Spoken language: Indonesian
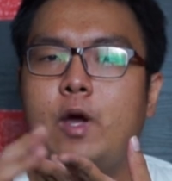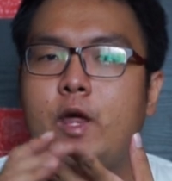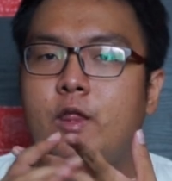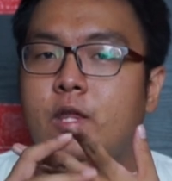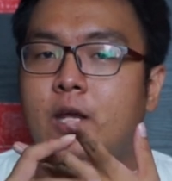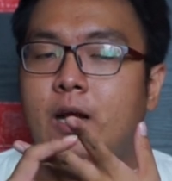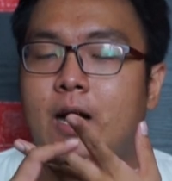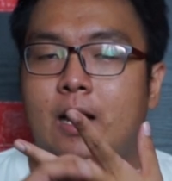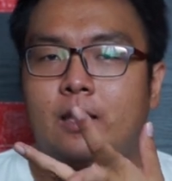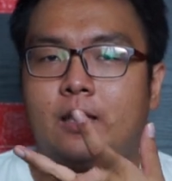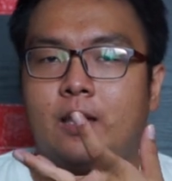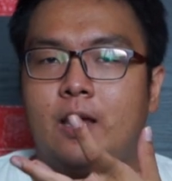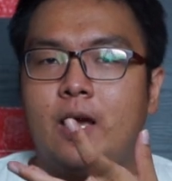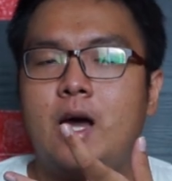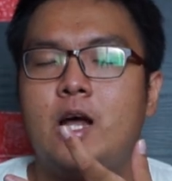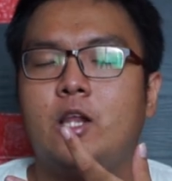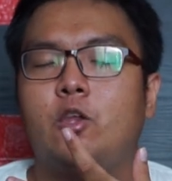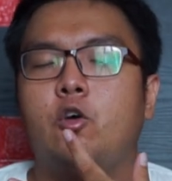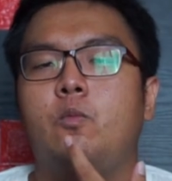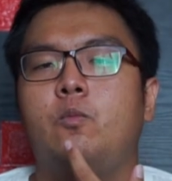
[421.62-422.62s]
SD
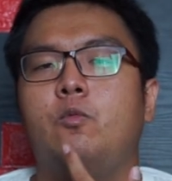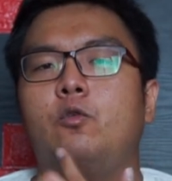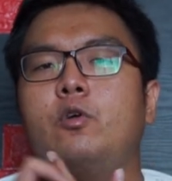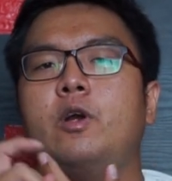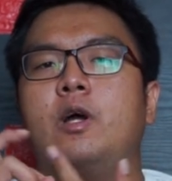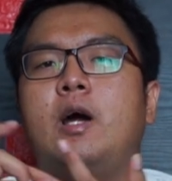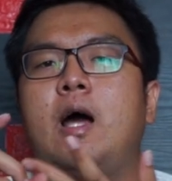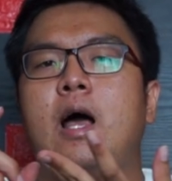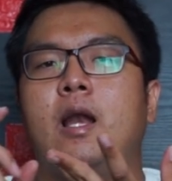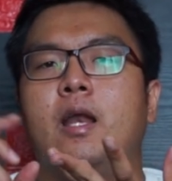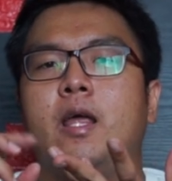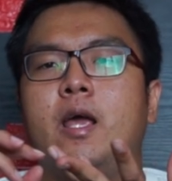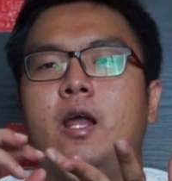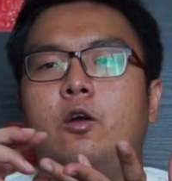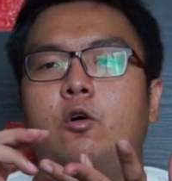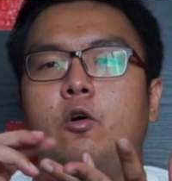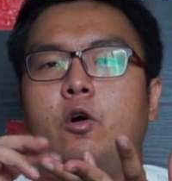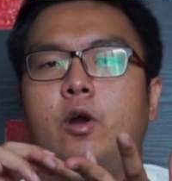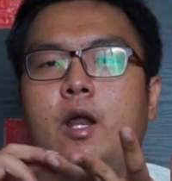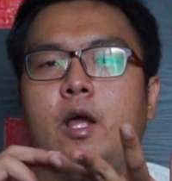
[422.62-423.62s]
cardnya ataupun
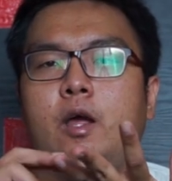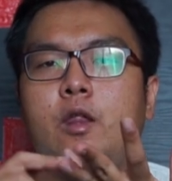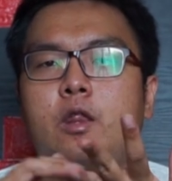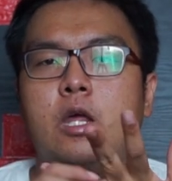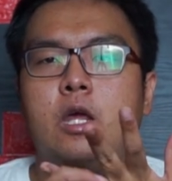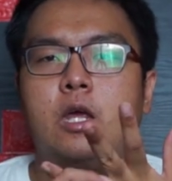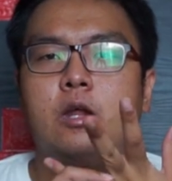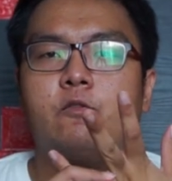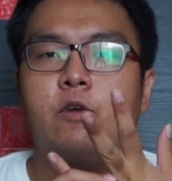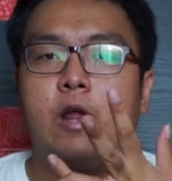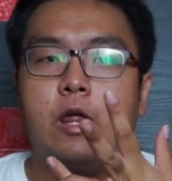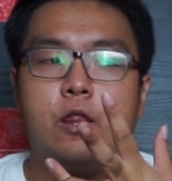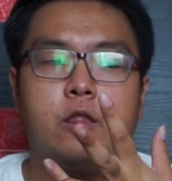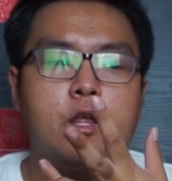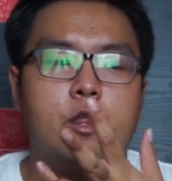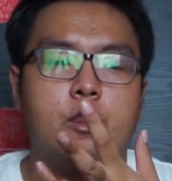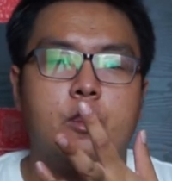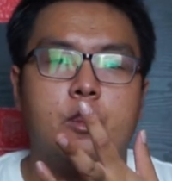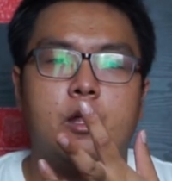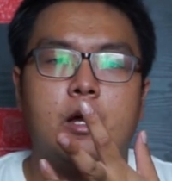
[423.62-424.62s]
kalian koneksiin
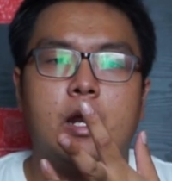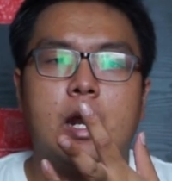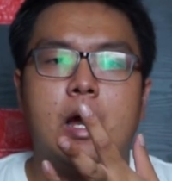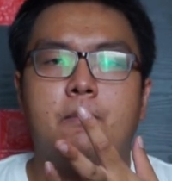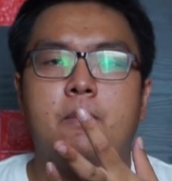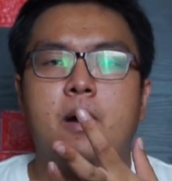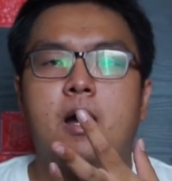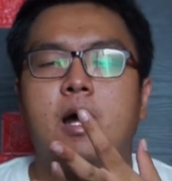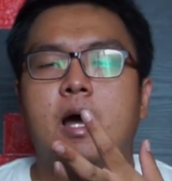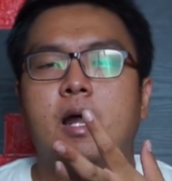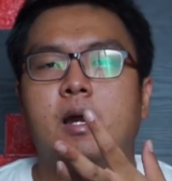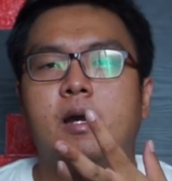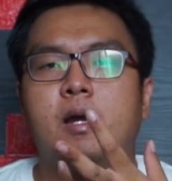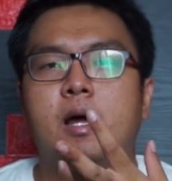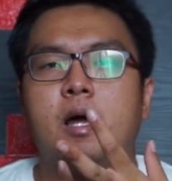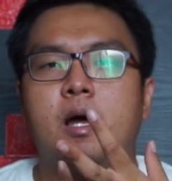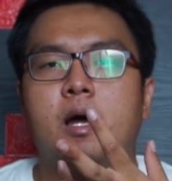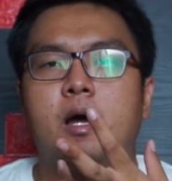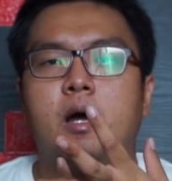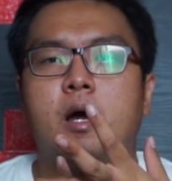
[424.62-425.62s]
flash disk. Kenapa?
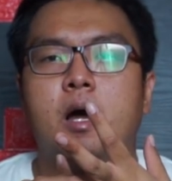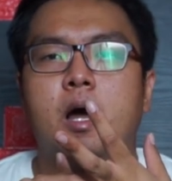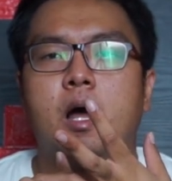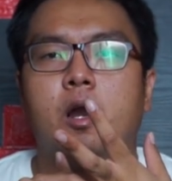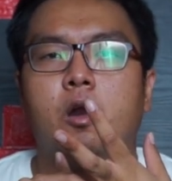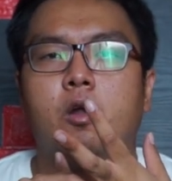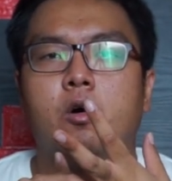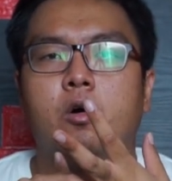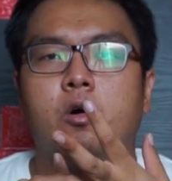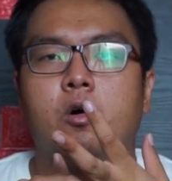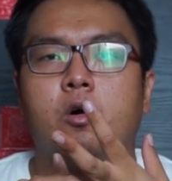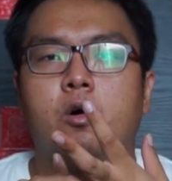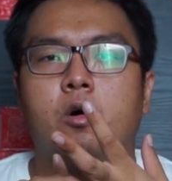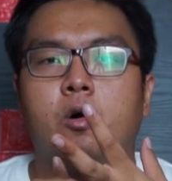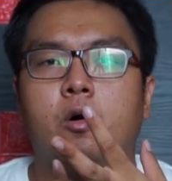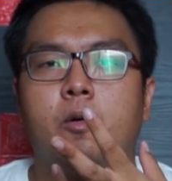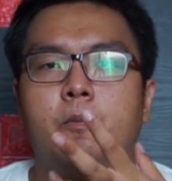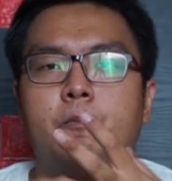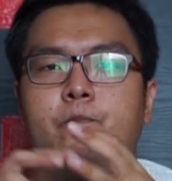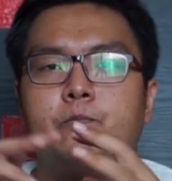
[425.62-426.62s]
Karena
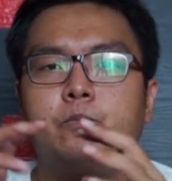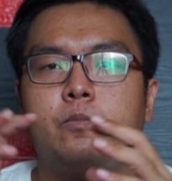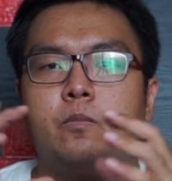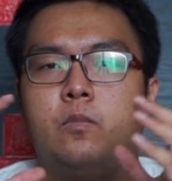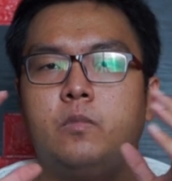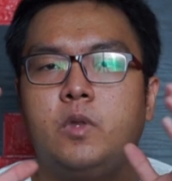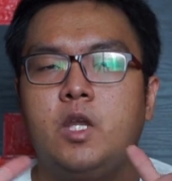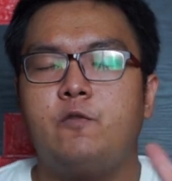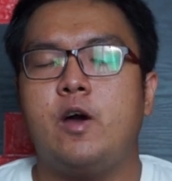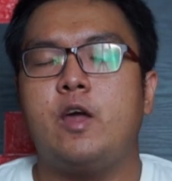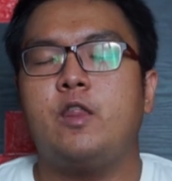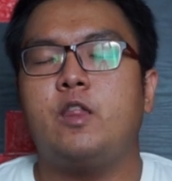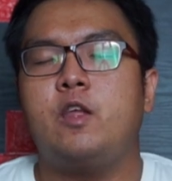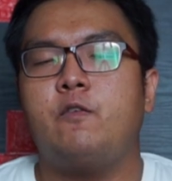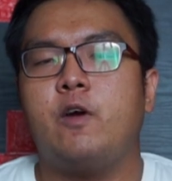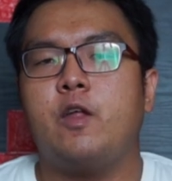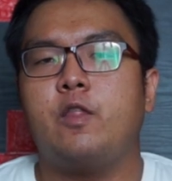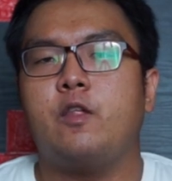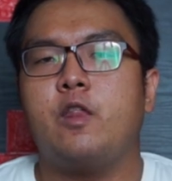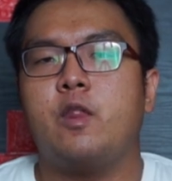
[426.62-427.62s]
kalau
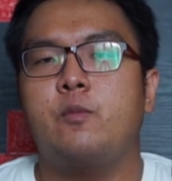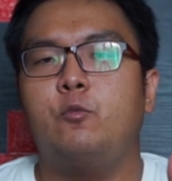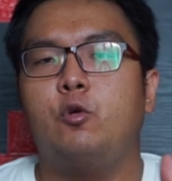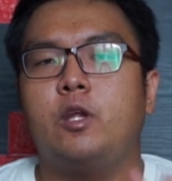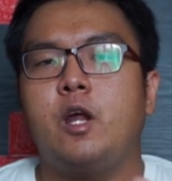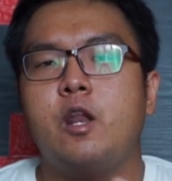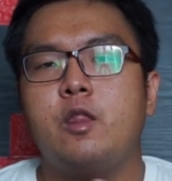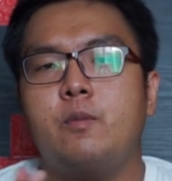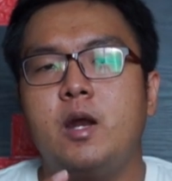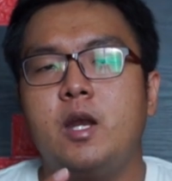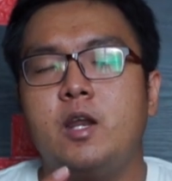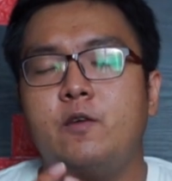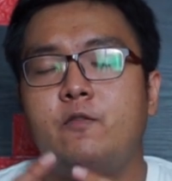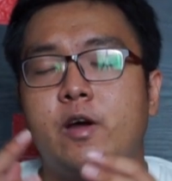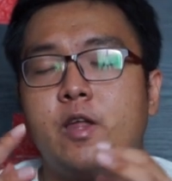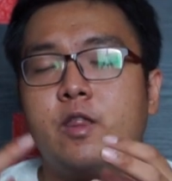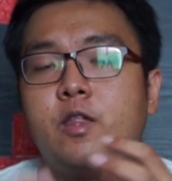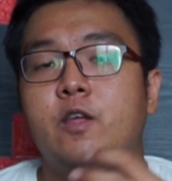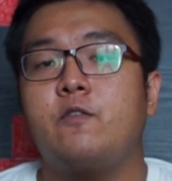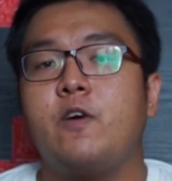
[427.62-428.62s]
device-device tersebut kan sebenarnya
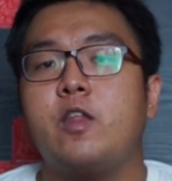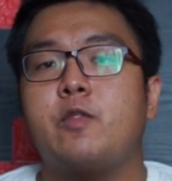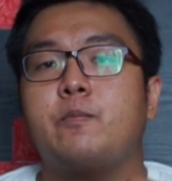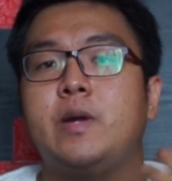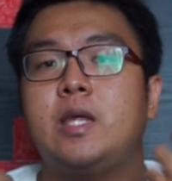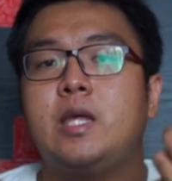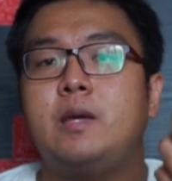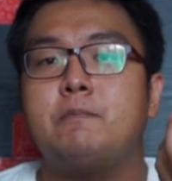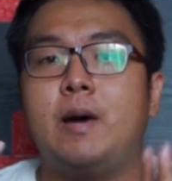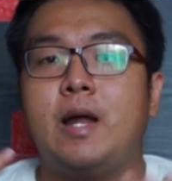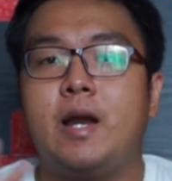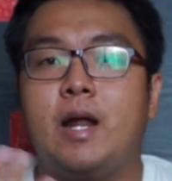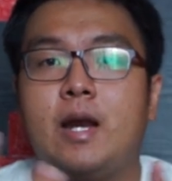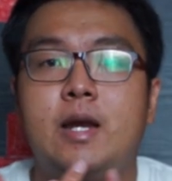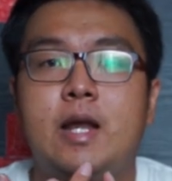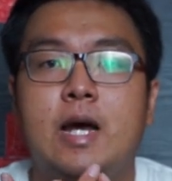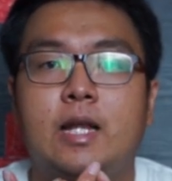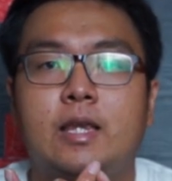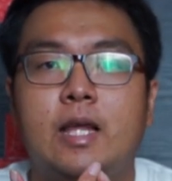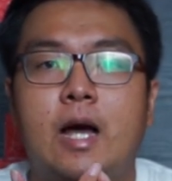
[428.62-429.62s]
device-device
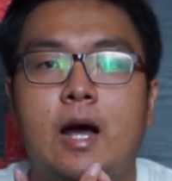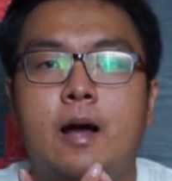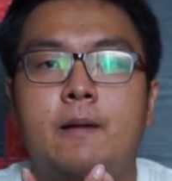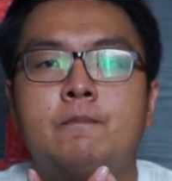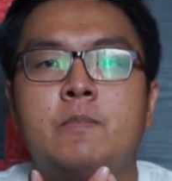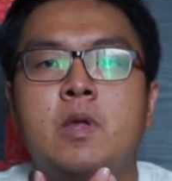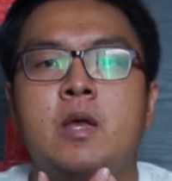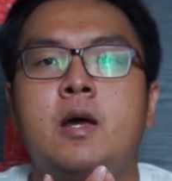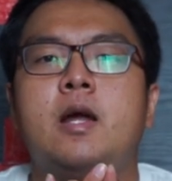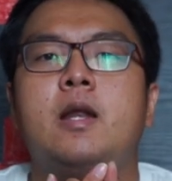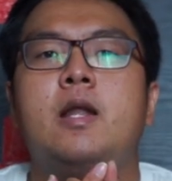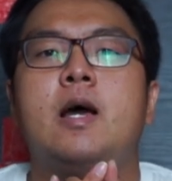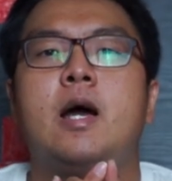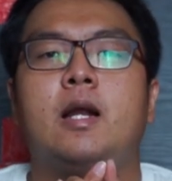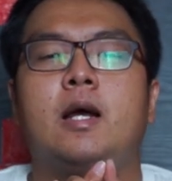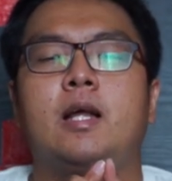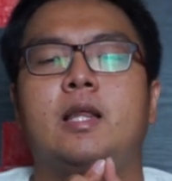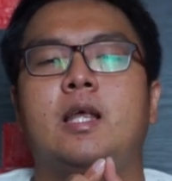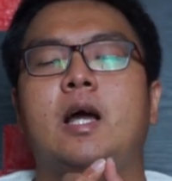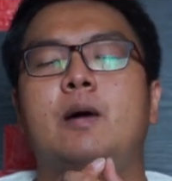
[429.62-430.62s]
penyimpanan data.
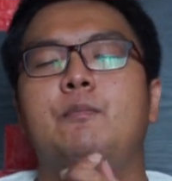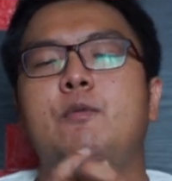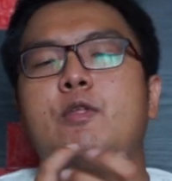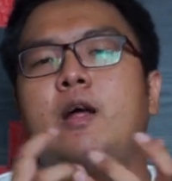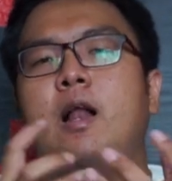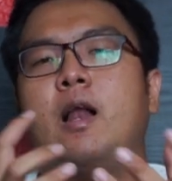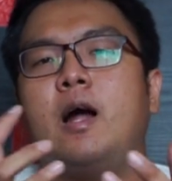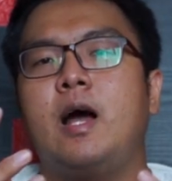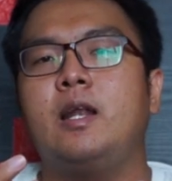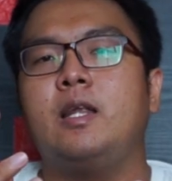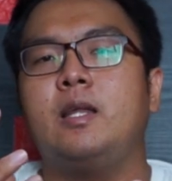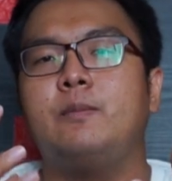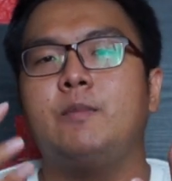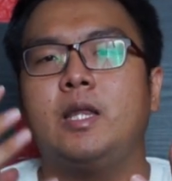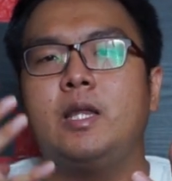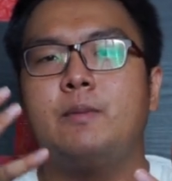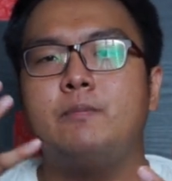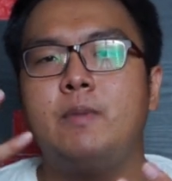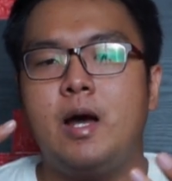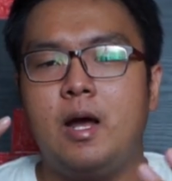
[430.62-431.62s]
Dan ketika misalkan
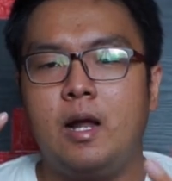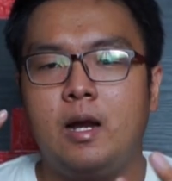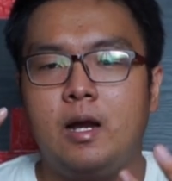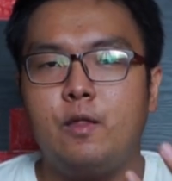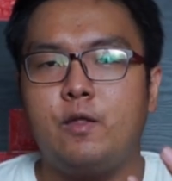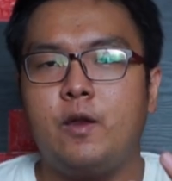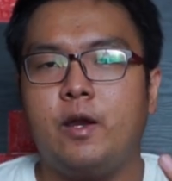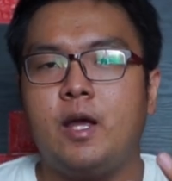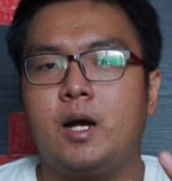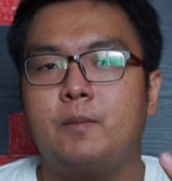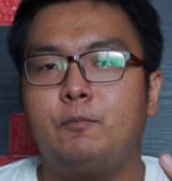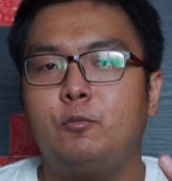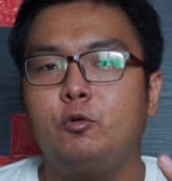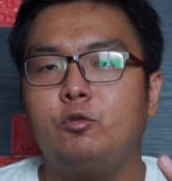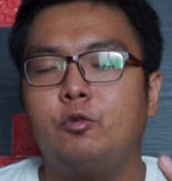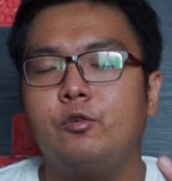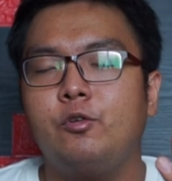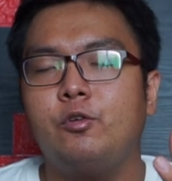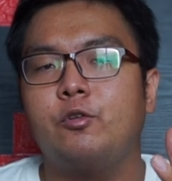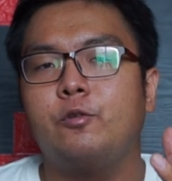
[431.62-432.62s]
tiba-tiba listriknya
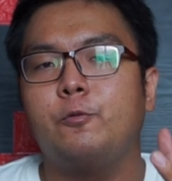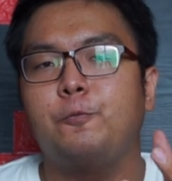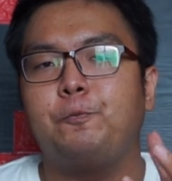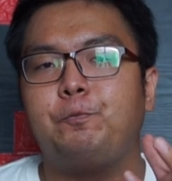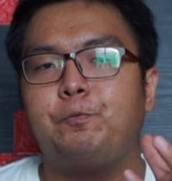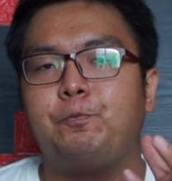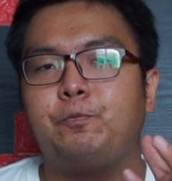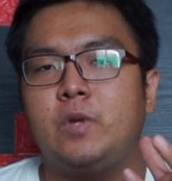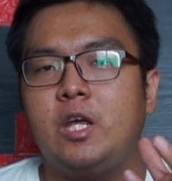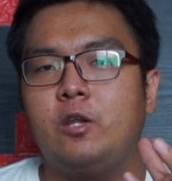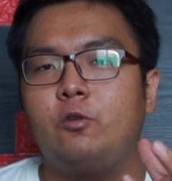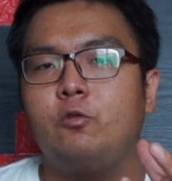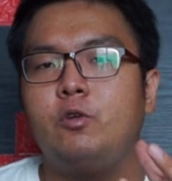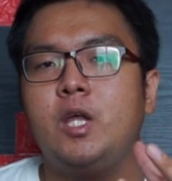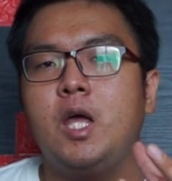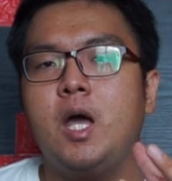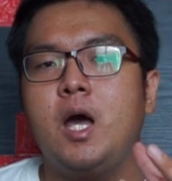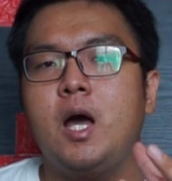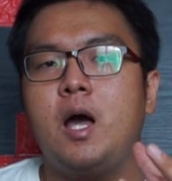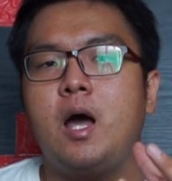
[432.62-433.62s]
keputus, itu
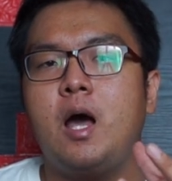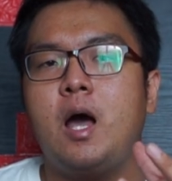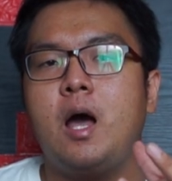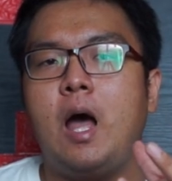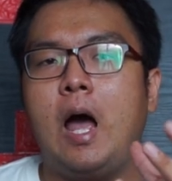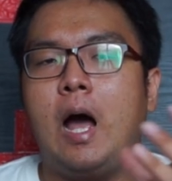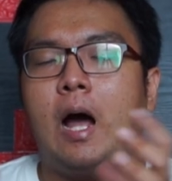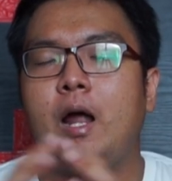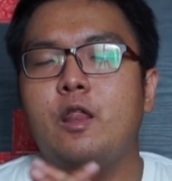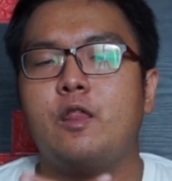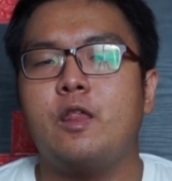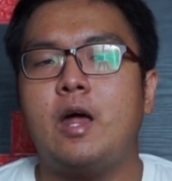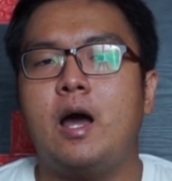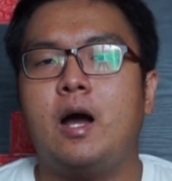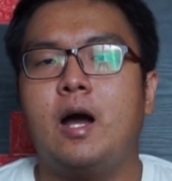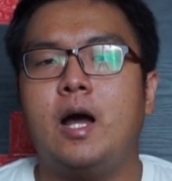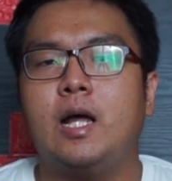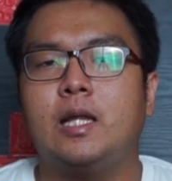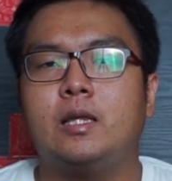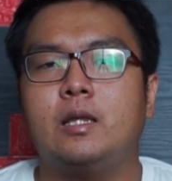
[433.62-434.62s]
dia akan
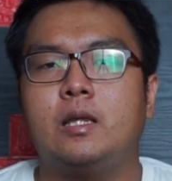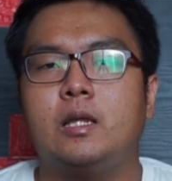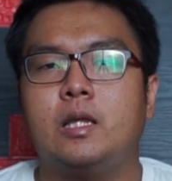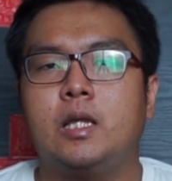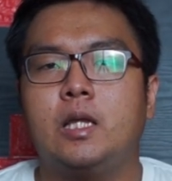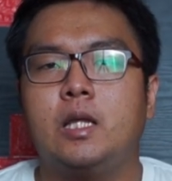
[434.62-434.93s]
sangat